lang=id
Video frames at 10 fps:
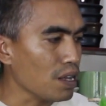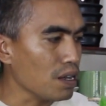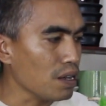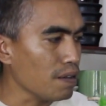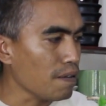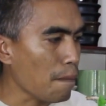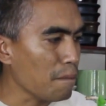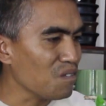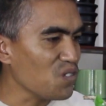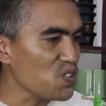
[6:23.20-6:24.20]
uh,
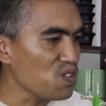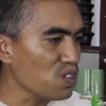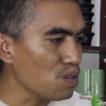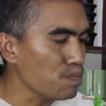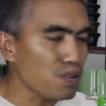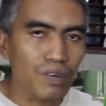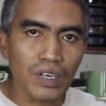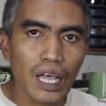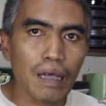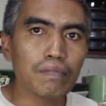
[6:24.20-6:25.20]
untuk
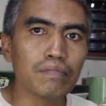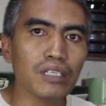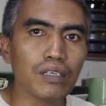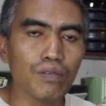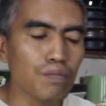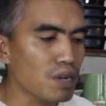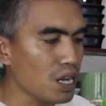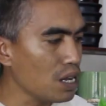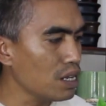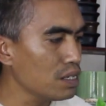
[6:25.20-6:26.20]
program di
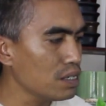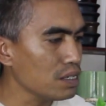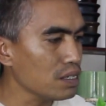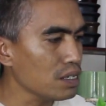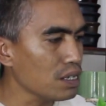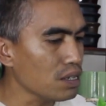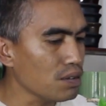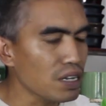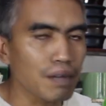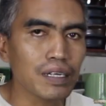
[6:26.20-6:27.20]
rumah
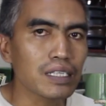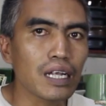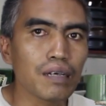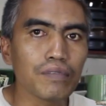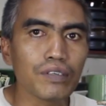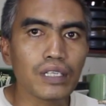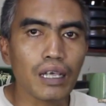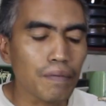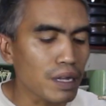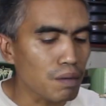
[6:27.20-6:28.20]
itu nggak masalah menurut
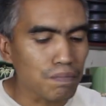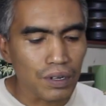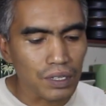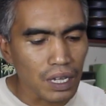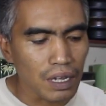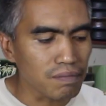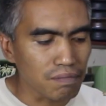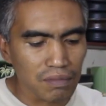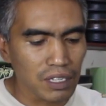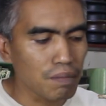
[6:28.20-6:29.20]
saya pakai pot yang
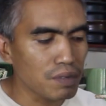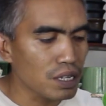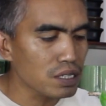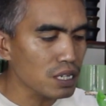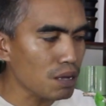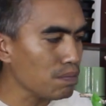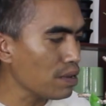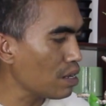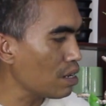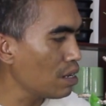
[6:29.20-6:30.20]
yang penting
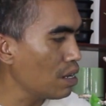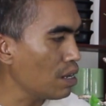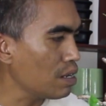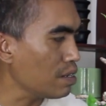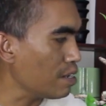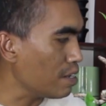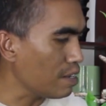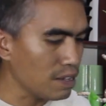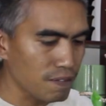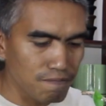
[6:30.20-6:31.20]
ceper
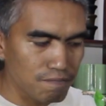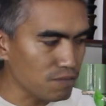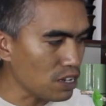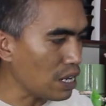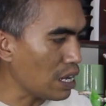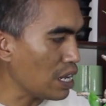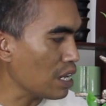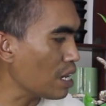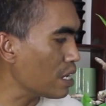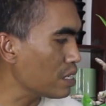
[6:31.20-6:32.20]
uh,
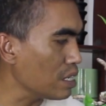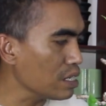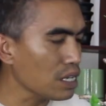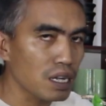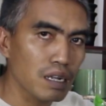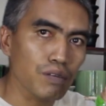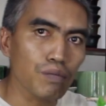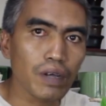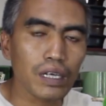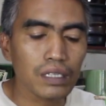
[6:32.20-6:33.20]
aerasinya
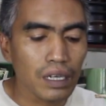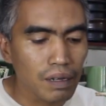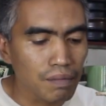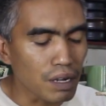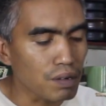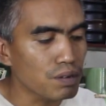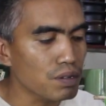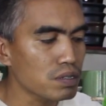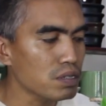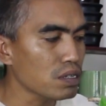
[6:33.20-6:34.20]
lubangnya
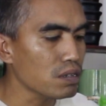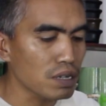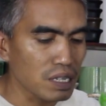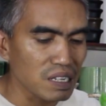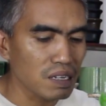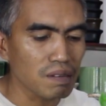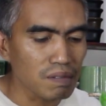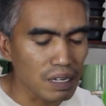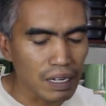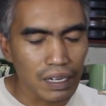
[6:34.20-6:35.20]
bagus itu
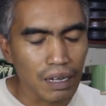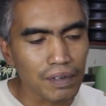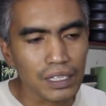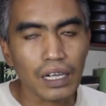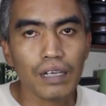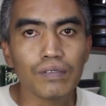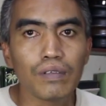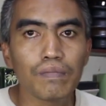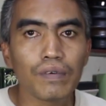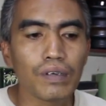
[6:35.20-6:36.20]
nanti nggak uh, masalah
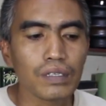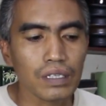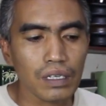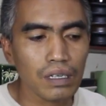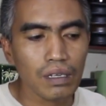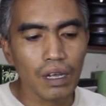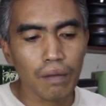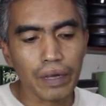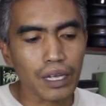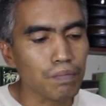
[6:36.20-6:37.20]
untuk pohonnya jadi
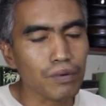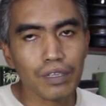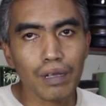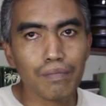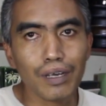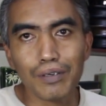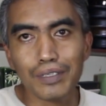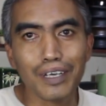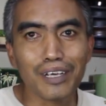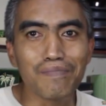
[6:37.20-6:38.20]
pakai pot yang
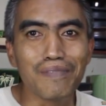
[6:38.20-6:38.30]
bagus kalau